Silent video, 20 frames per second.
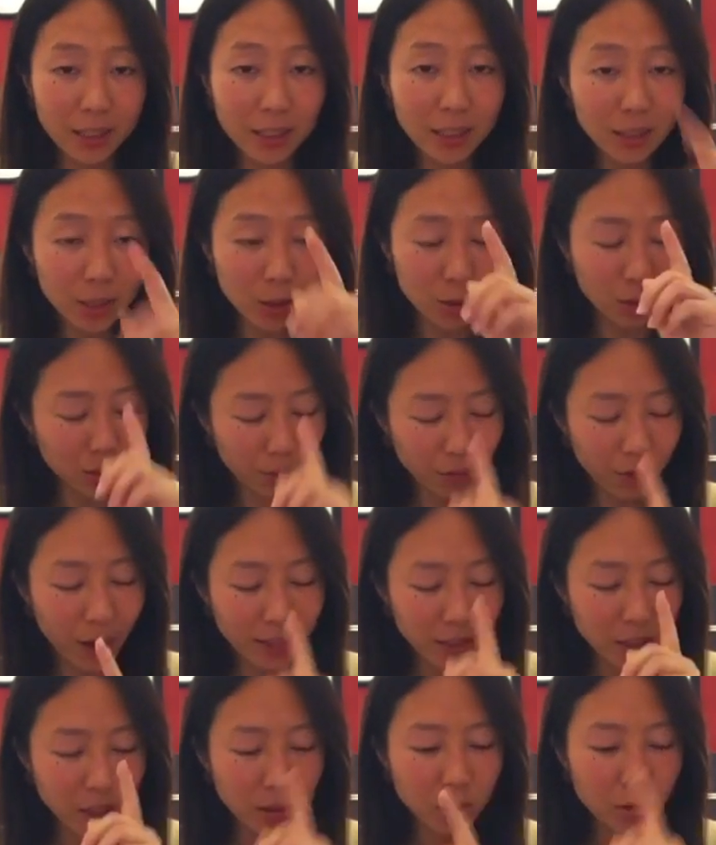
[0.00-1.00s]
当你
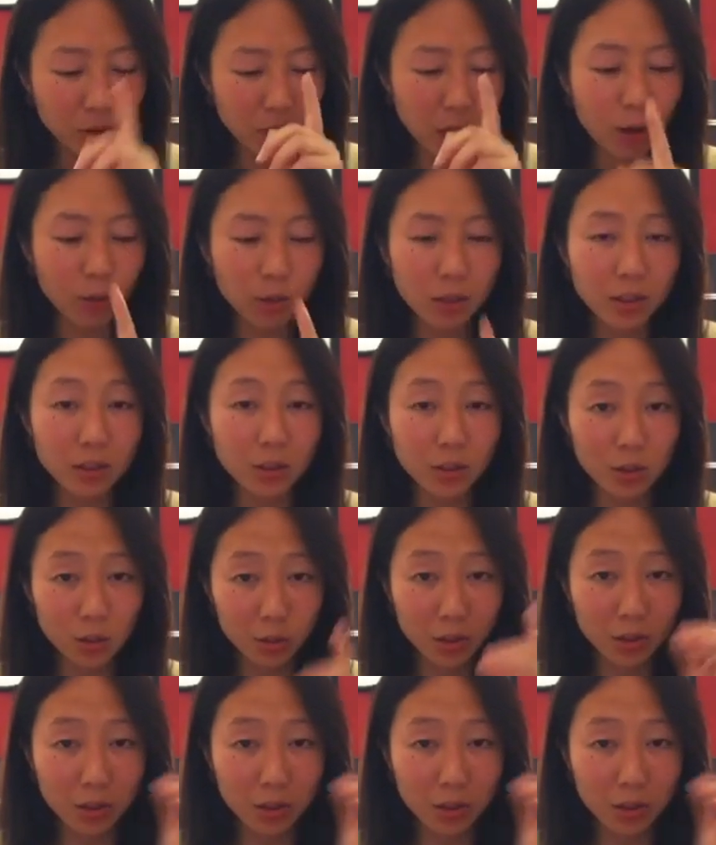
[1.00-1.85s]
发现你有讨厌的时候，